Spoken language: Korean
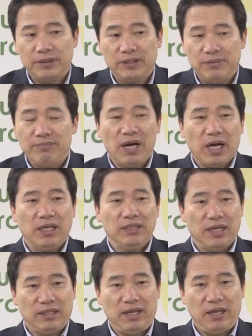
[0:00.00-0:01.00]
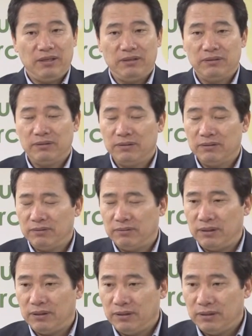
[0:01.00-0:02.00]
심각한 상태.
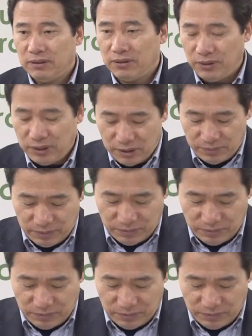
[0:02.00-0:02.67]
우리 교회들